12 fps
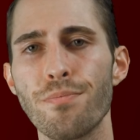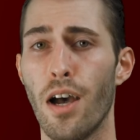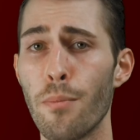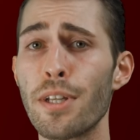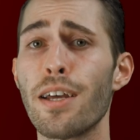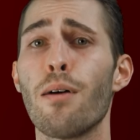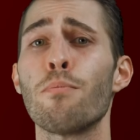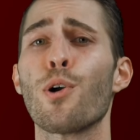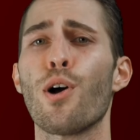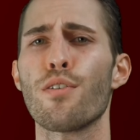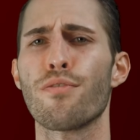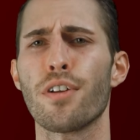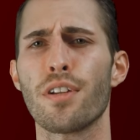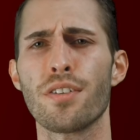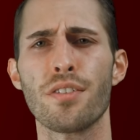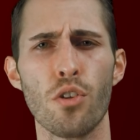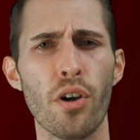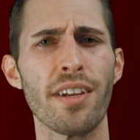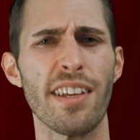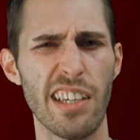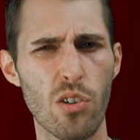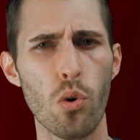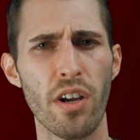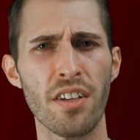Damit haben Käufer des neuen
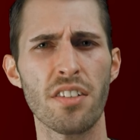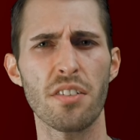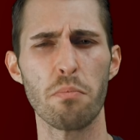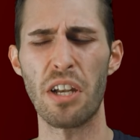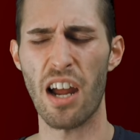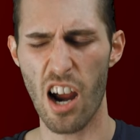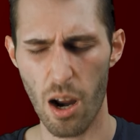EQS mit